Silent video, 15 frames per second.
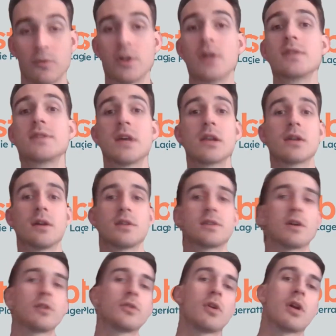finanziell kann
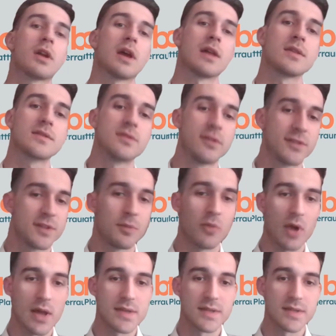ich auch noch ergänzen, unser
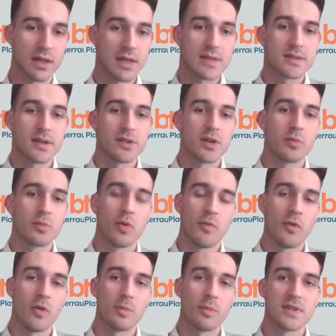Pricing ist an der
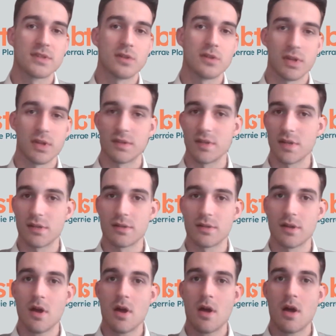Performance orientiert.
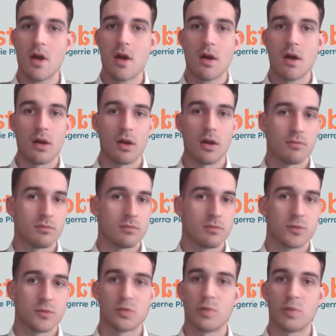Ähm,
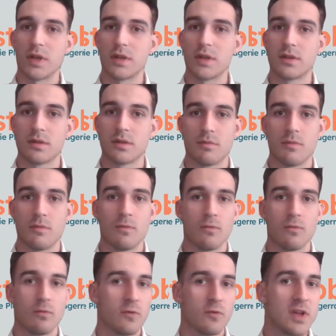sprich,
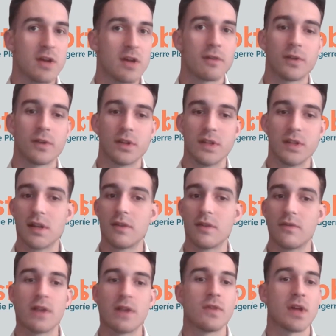wir
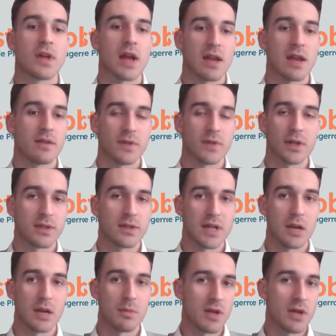verdienen, wenn wir einen
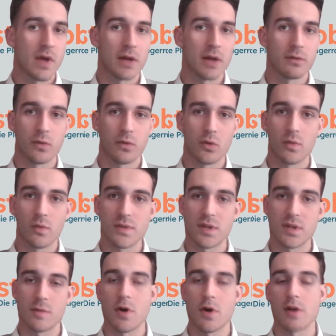finanziellen Mehrwert für
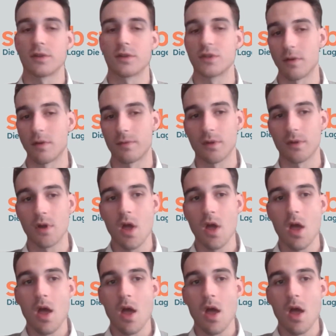unsere Partner schaffen.